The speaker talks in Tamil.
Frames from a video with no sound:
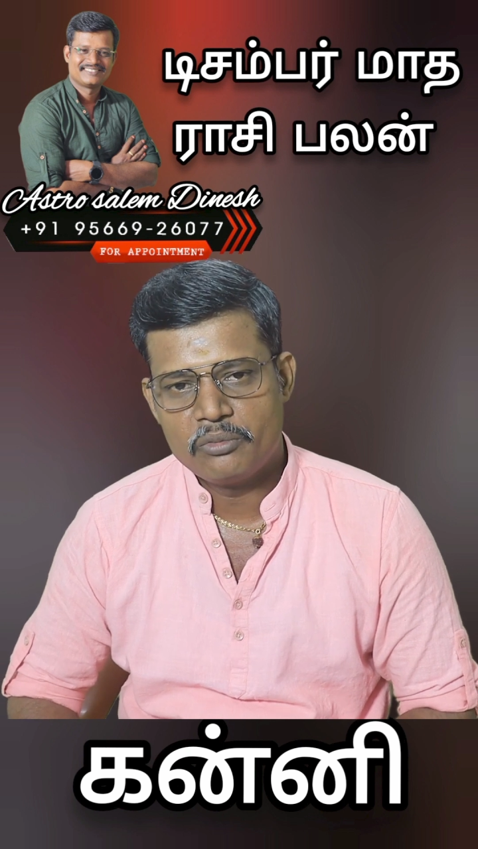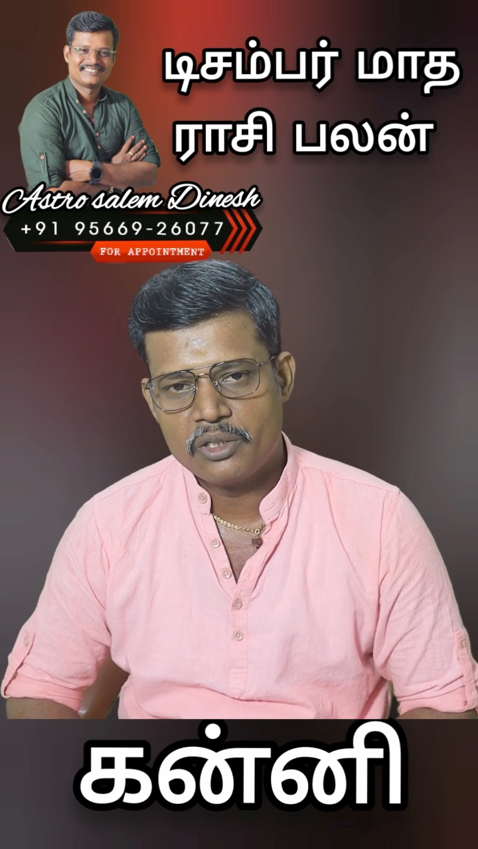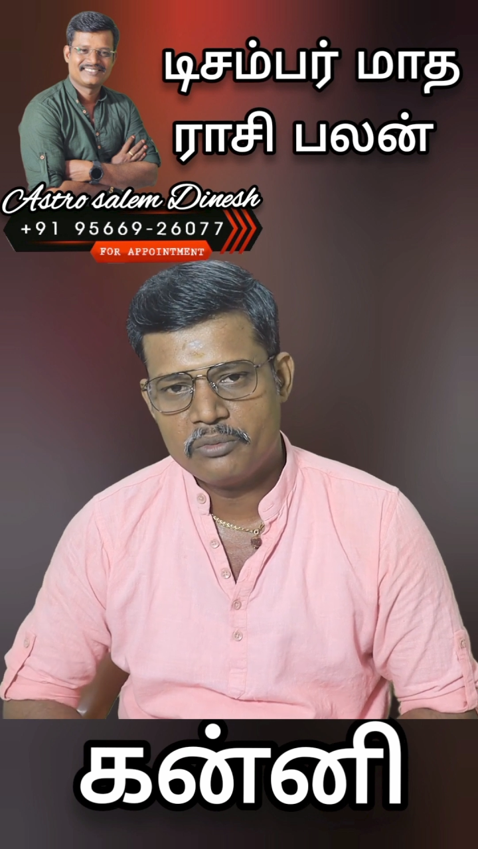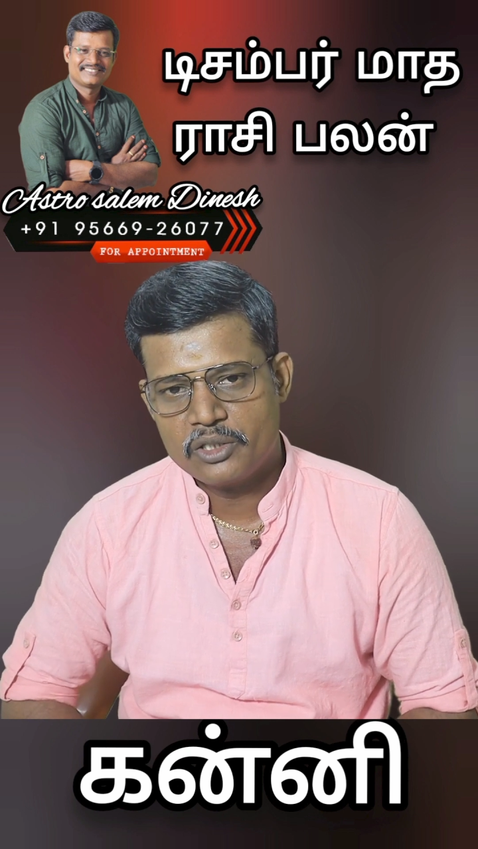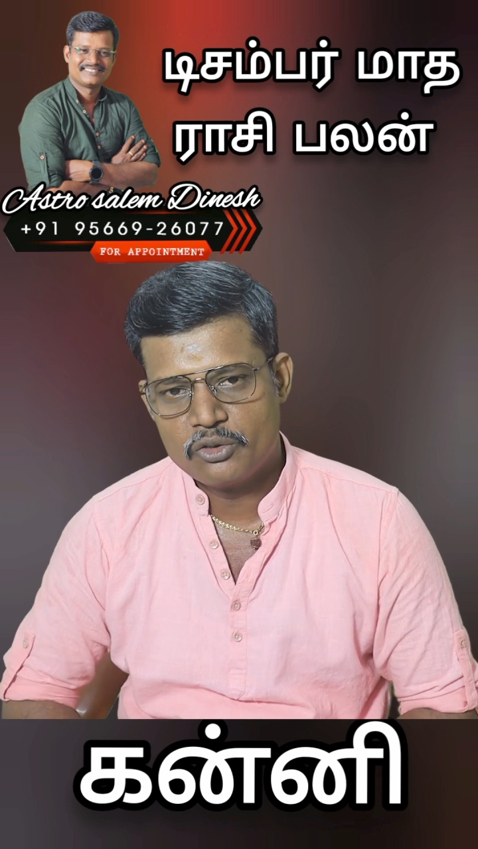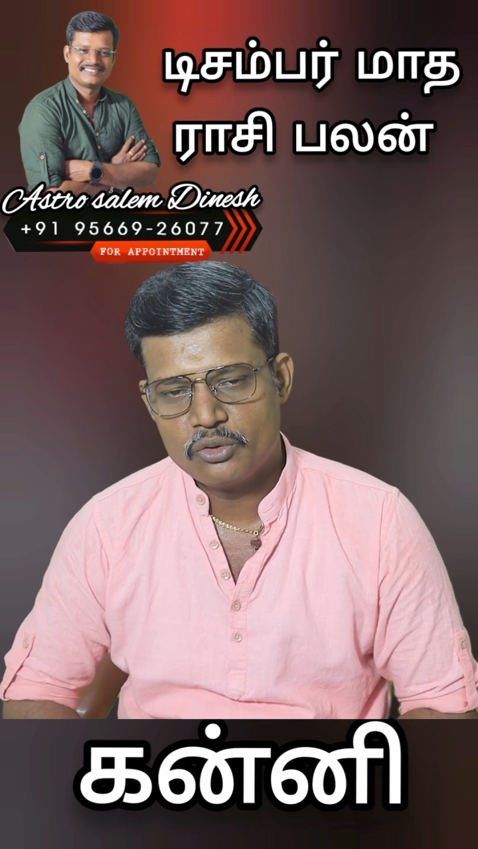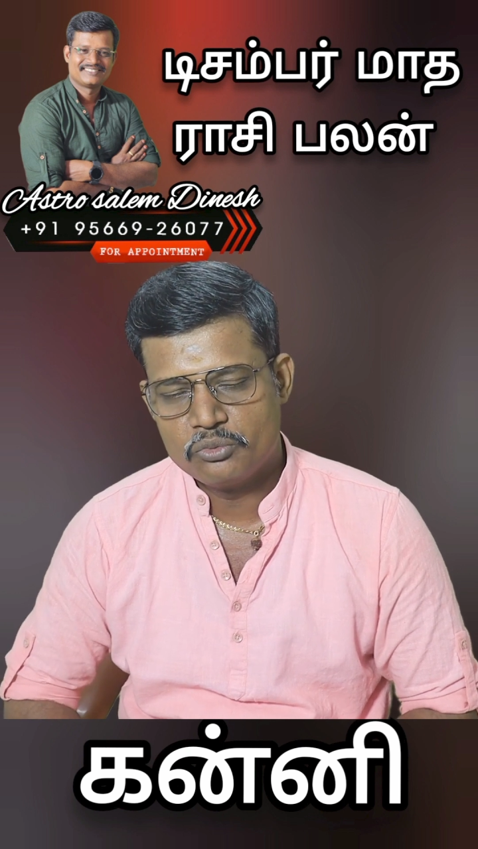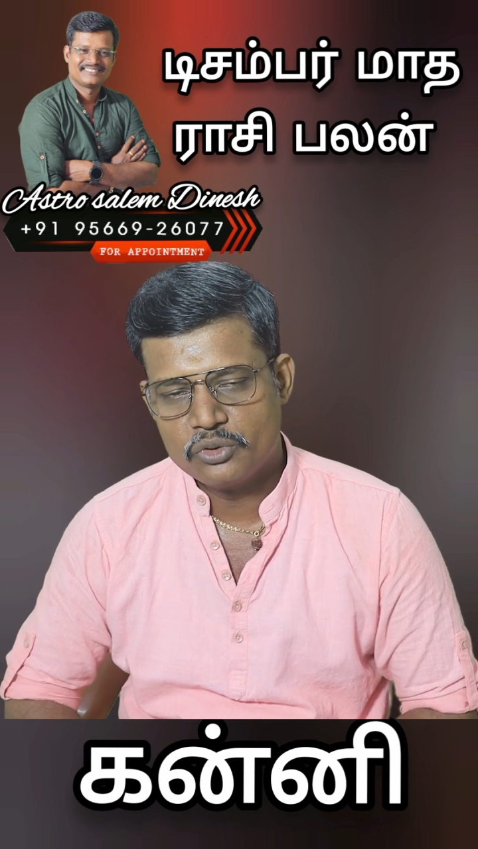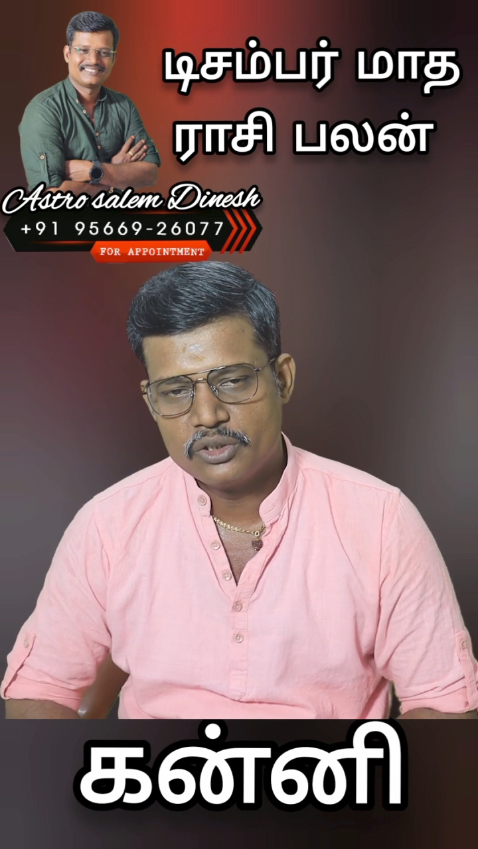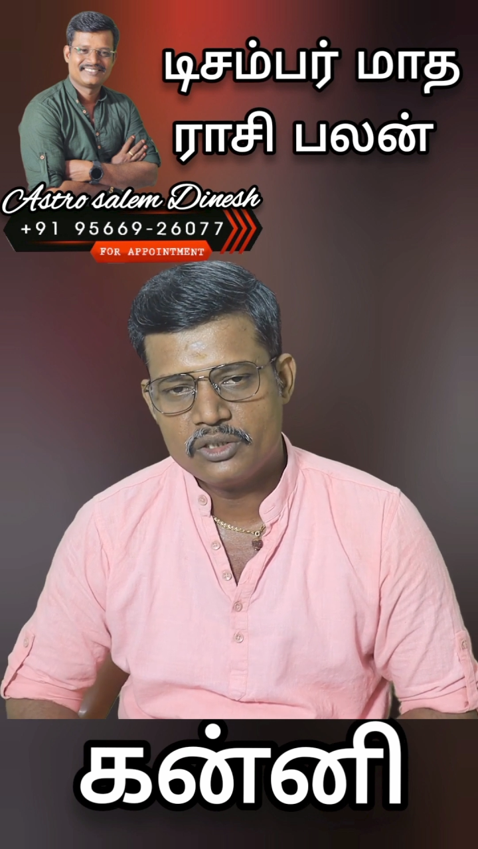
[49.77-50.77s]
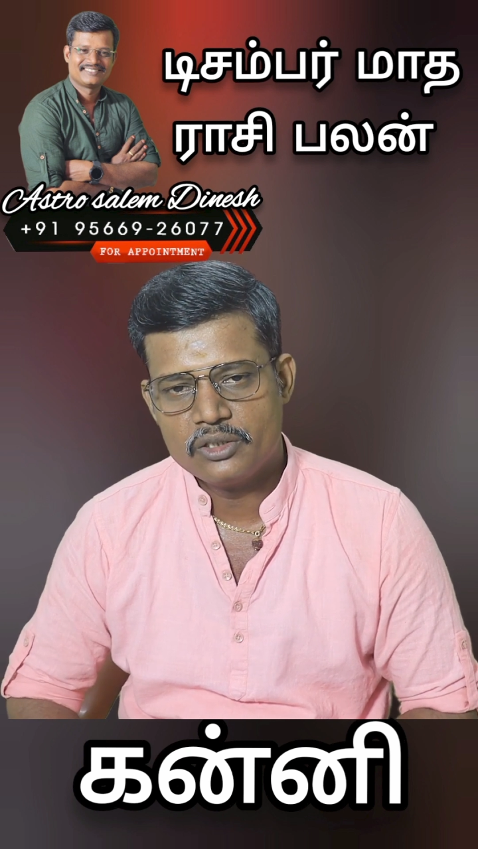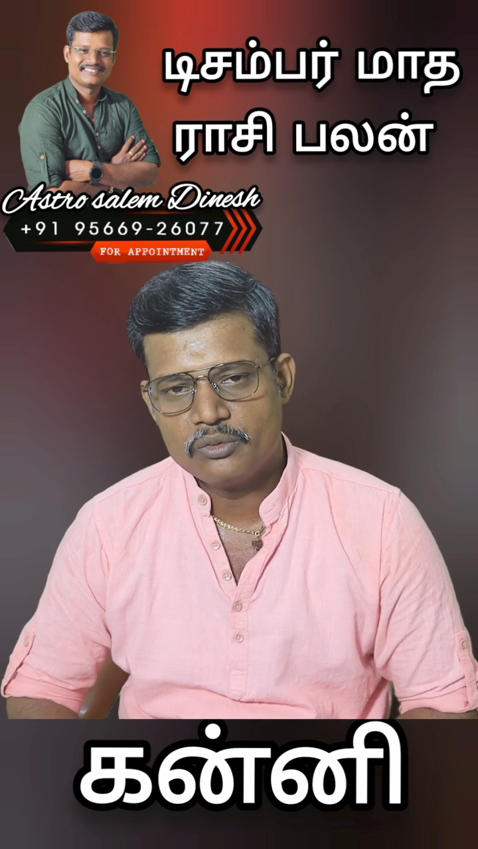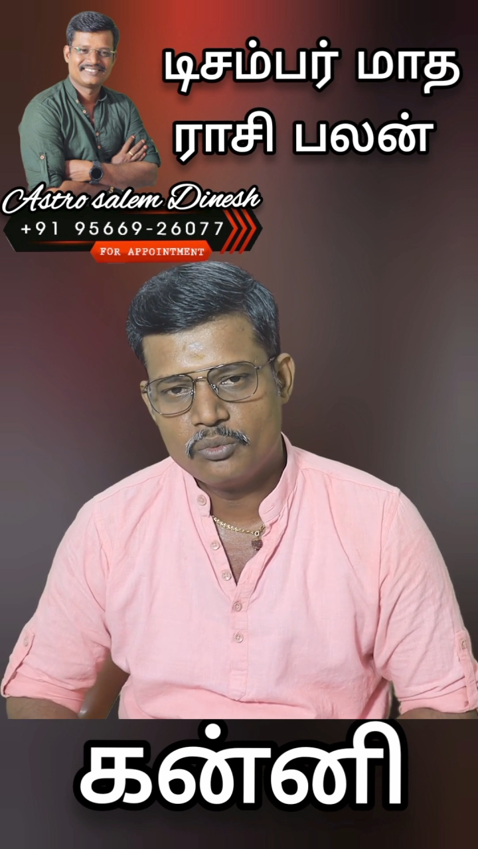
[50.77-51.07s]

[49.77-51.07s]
வழிபாடு மேற்கொள்ளும் போது